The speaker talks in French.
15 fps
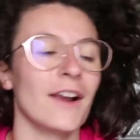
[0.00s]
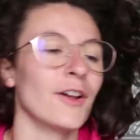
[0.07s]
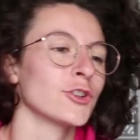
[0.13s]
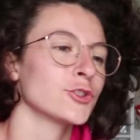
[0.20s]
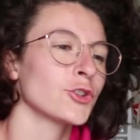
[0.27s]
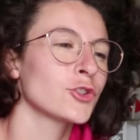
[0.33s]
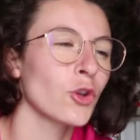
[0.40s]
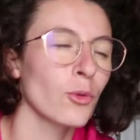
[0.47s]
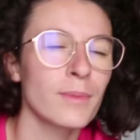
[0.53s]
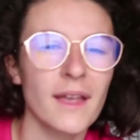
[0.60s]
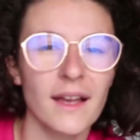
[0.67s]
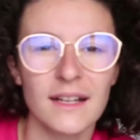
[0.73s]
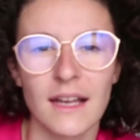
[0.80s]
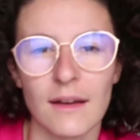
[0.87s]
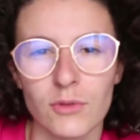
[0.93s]
Alors j'entends
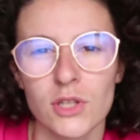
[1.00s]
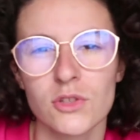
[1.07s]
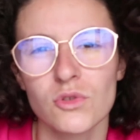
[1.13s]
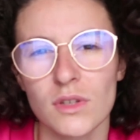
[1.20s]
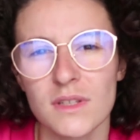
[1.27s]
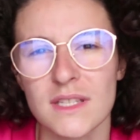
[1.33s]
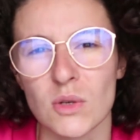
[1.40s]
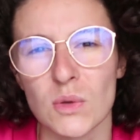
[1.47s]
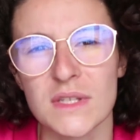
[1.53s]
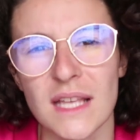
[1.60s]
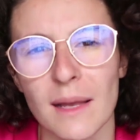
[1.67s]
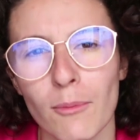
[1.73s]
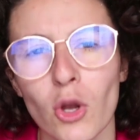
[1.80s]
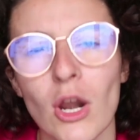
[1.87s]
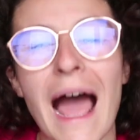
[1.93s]
bien que la voiture, c'est le
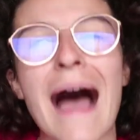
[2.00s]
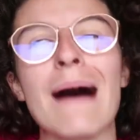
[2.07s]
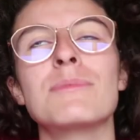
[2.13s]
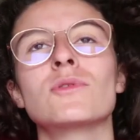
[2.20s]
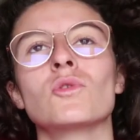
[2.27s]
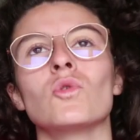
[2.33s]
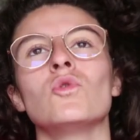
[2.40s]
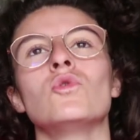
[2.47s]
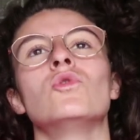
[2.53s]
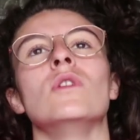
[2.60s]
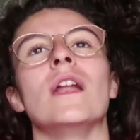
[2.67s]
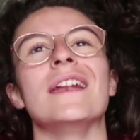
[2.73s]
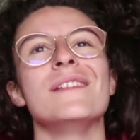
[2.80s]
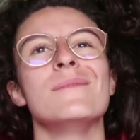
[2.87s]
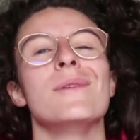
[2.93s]
symbole absolu de
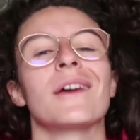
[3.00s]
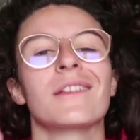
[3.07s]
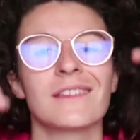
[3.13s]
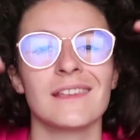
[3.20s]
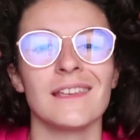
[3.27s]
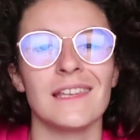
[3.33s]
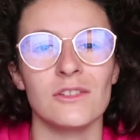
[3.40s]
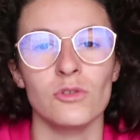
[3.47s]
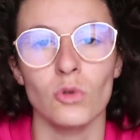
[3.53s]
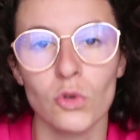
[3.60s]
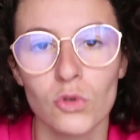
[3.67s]
la liberté et de